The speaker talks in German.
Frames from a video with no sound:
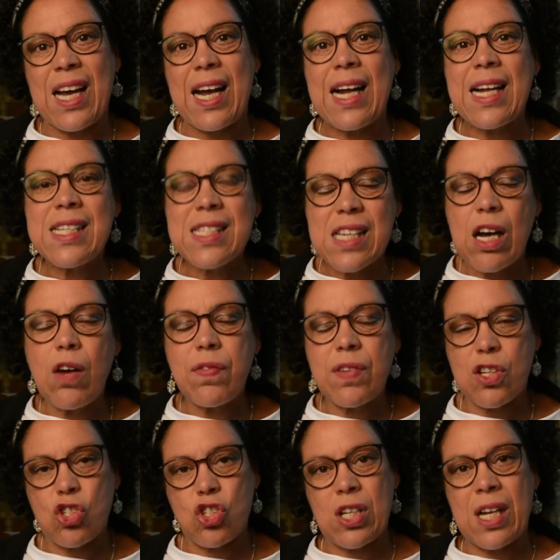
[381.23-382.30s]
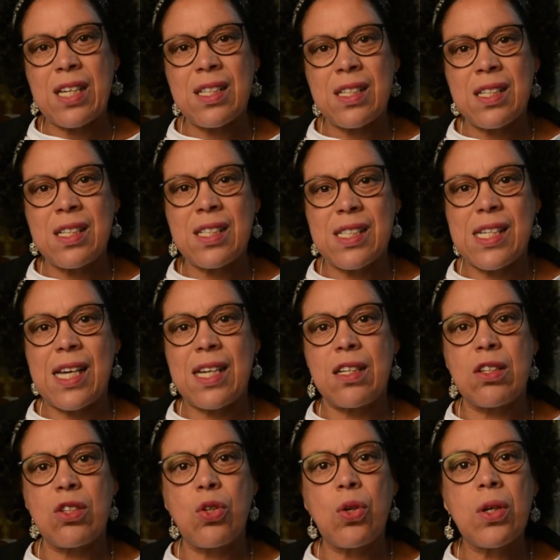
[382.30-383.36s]
als Auferstandener
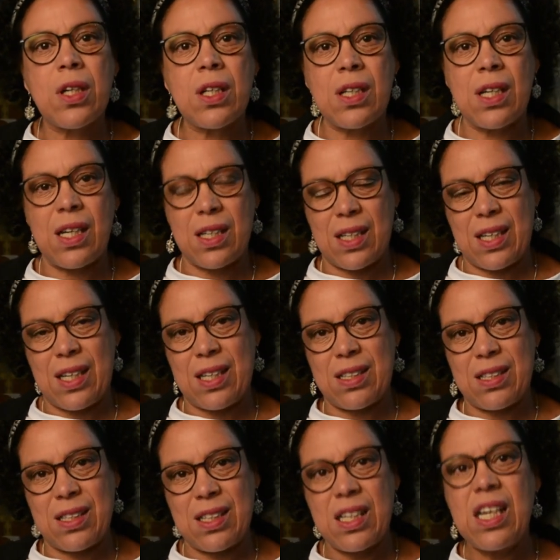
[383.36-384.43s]
seinen Jüngern nachgeht,